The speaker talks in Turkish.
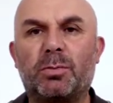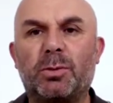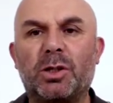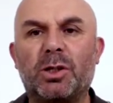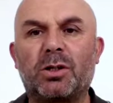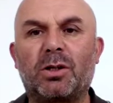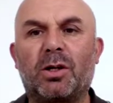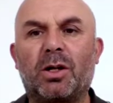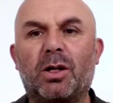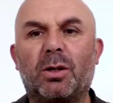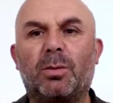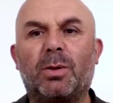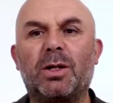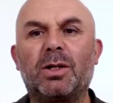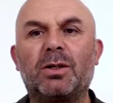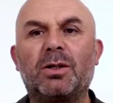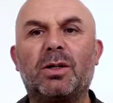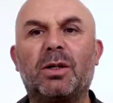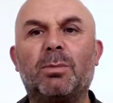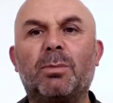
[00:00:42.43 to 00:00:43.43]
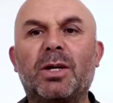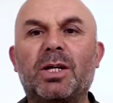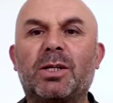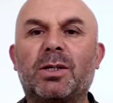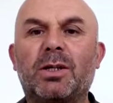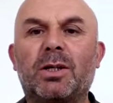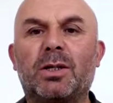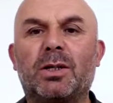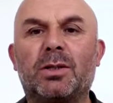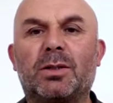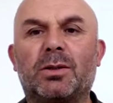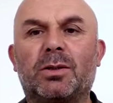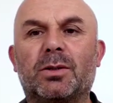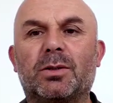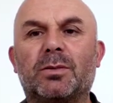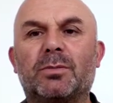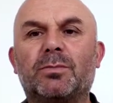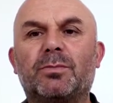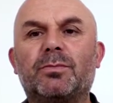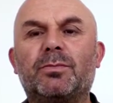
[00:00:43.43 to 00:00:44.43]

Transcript: bir kalabalıkla Mekke'ye gitti.